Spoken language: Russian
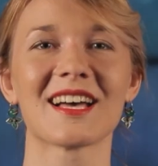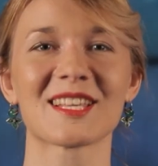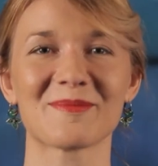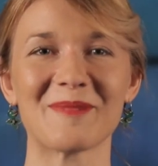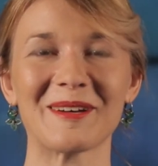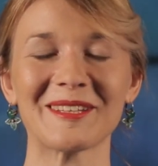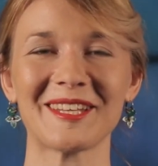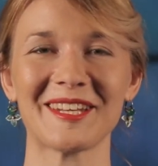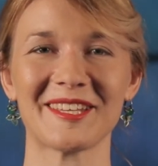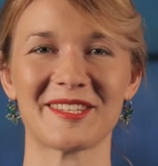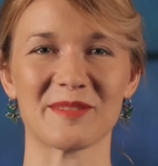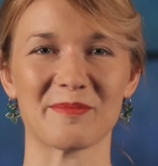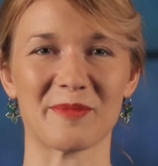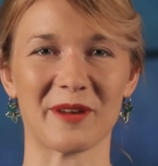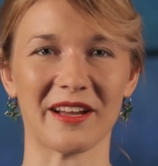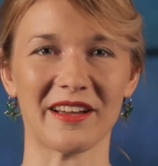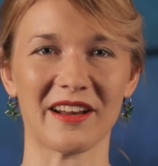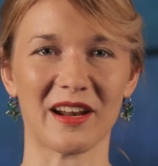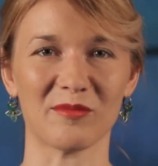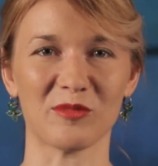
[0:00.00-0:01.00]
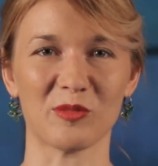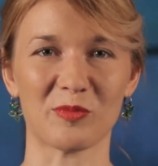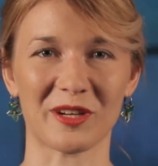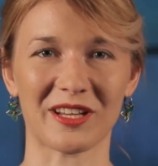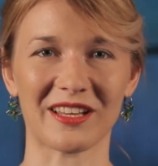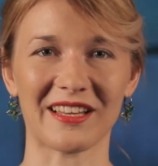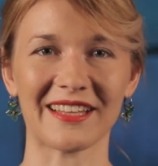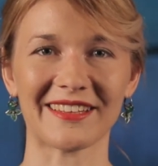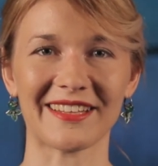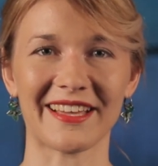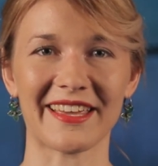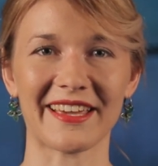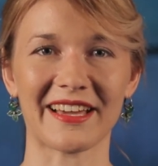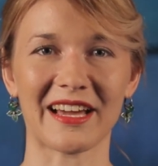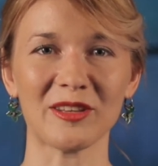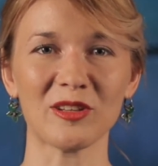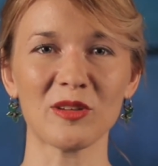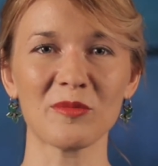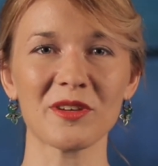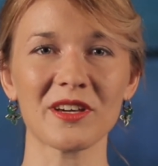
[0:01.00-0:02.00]
Смотрите программу «Прикладная
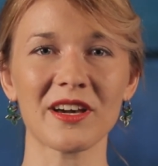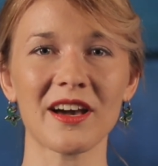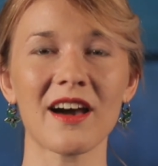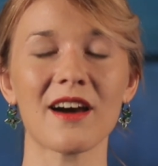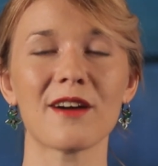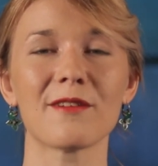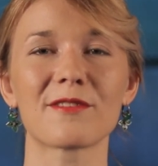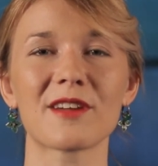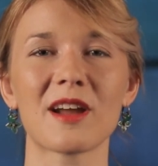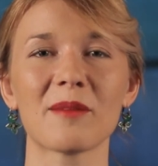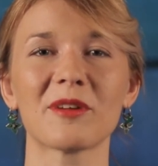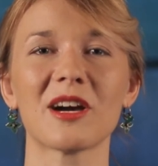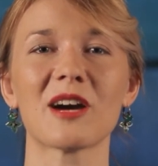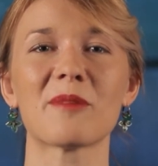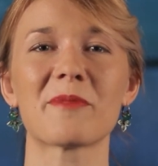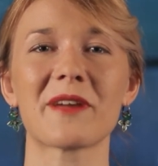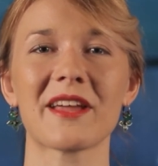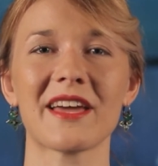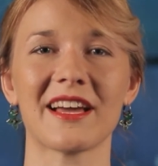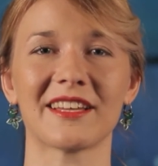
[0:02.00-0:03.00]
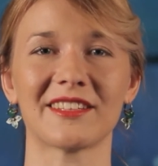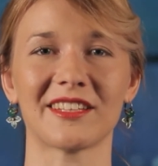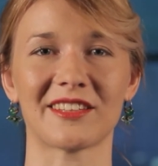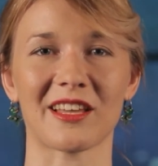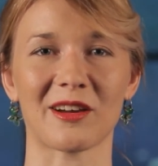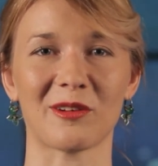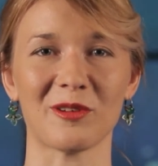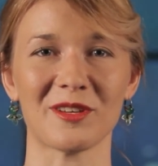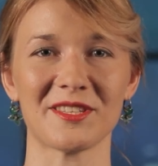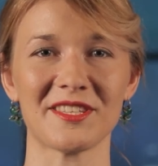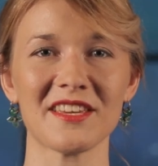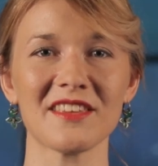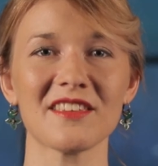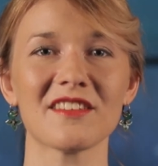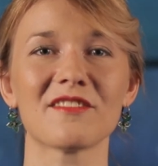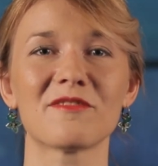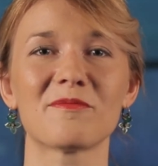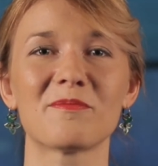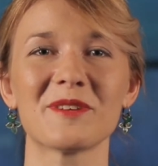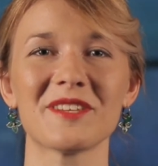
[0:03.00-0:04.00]
экономика» в рамках проекта «Такой день»
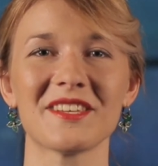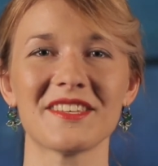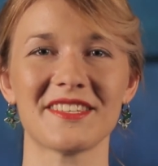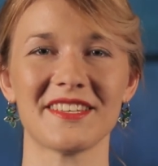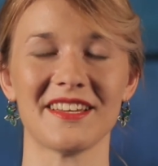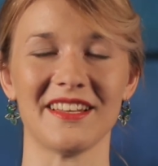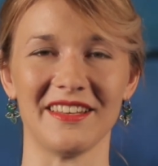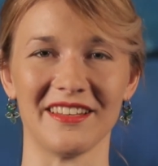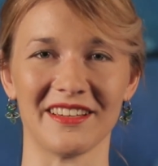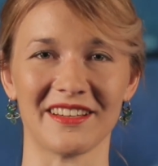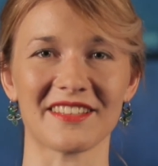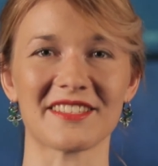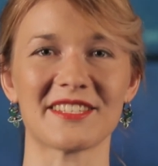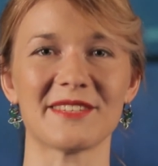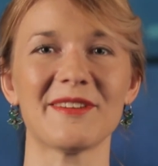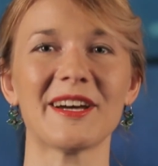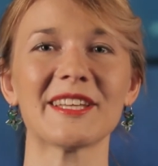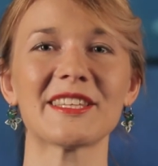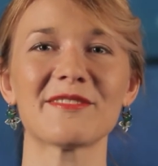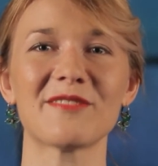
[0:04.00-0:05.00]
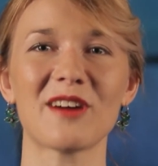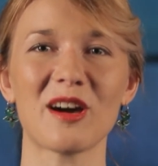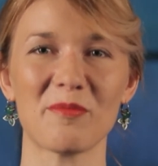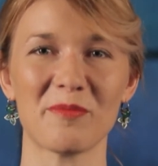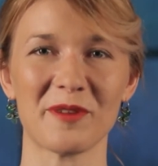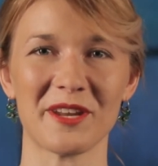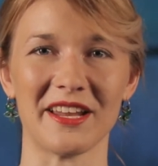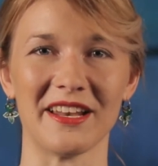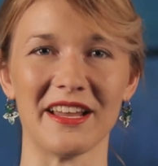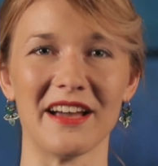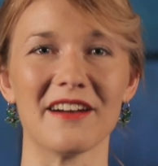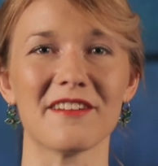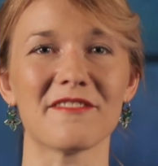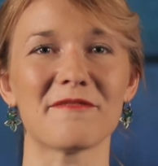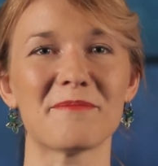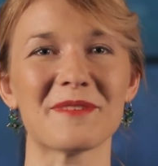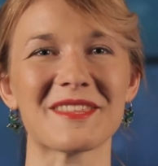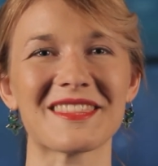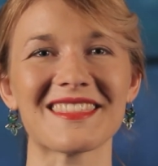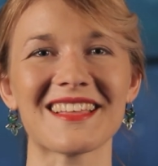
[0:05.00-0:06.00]
в понедельник, 9 апреля
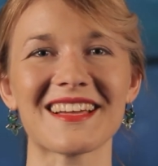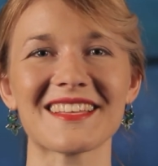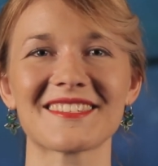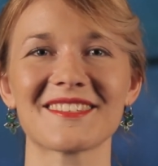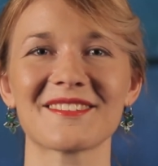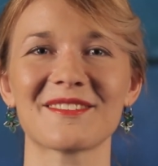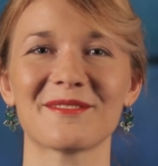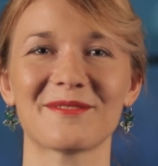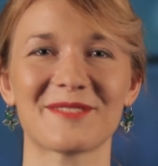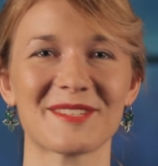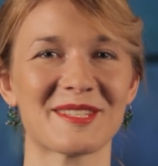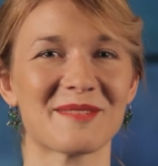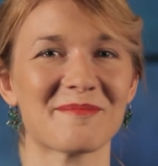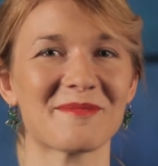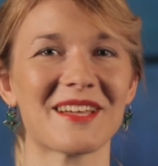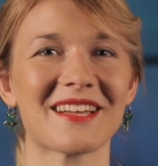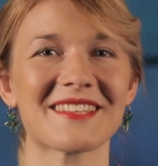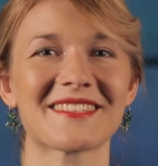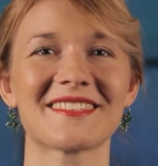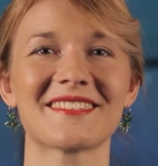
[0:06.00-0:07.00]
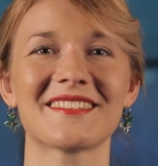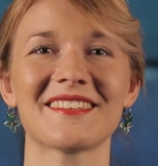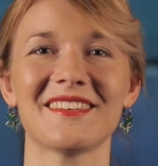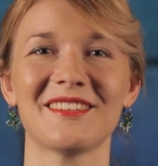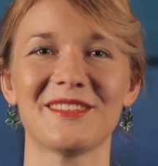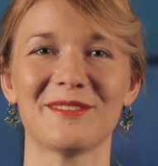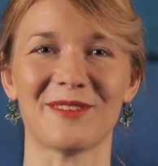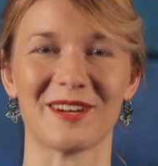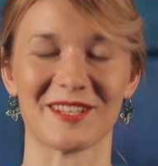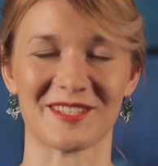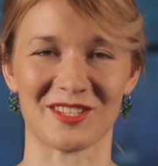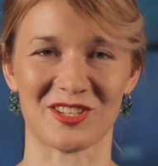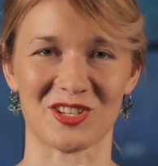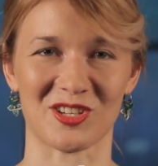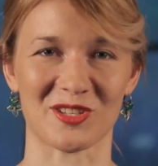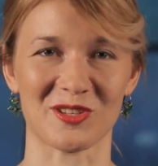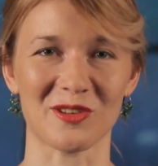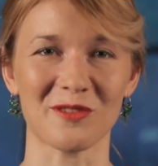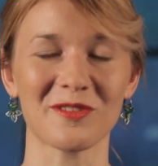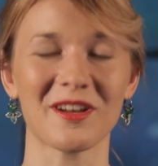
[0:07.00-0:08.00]
в 15, 18 и 20
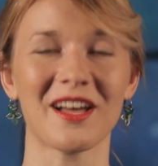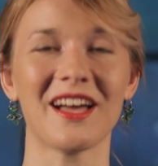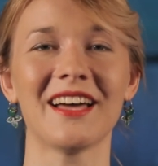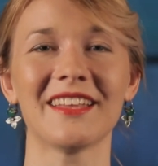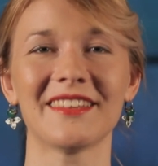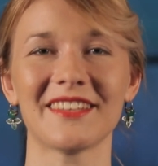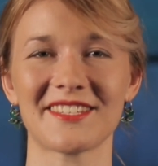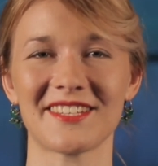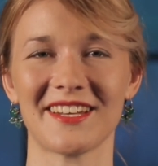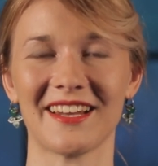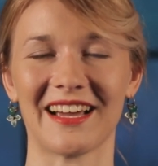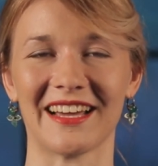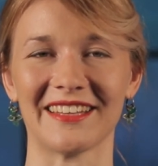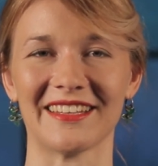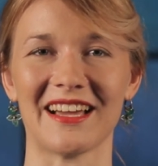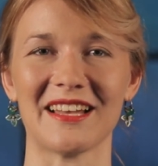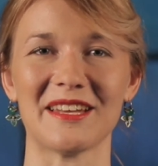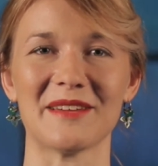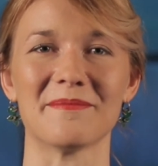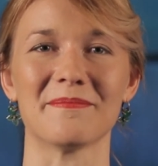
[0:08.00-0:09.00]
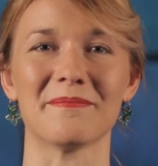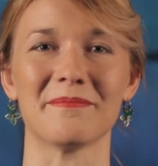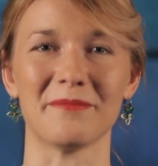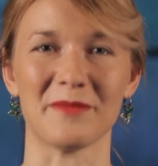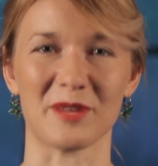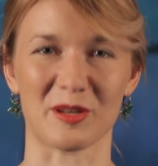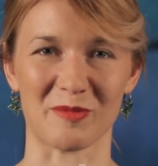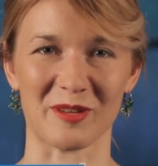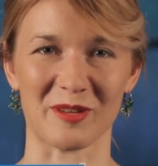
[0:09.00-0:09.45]
часов на телеканале «Мир